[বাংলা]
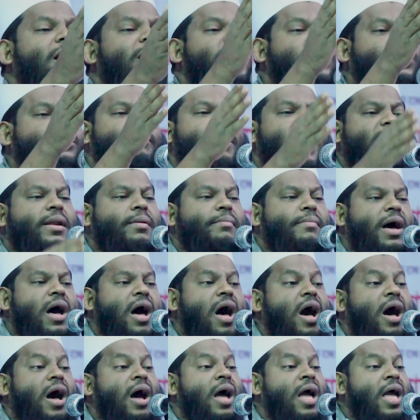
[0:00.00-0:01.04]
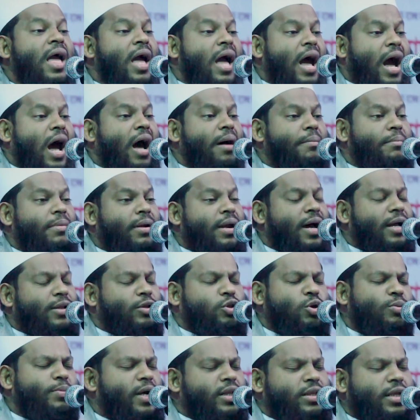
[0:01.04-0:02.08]
মাস মানবা আমরা
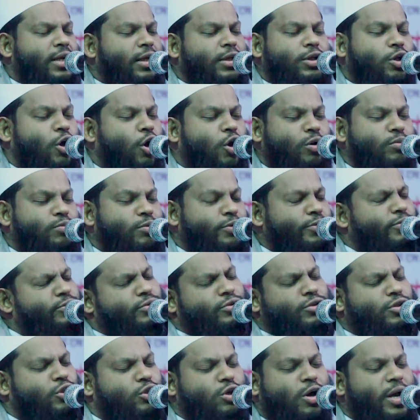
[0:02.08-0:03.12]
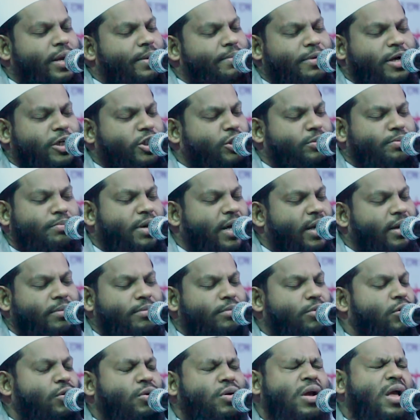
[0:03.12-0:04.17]
তোমাদের ধর্ম ছয় মাস
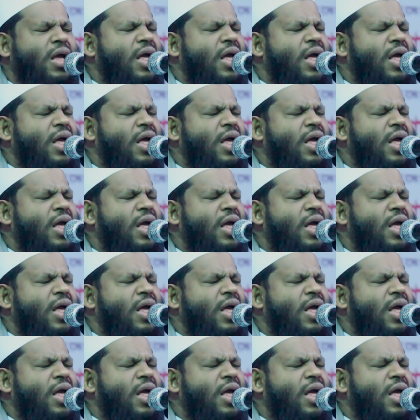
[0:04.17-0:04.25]
মানব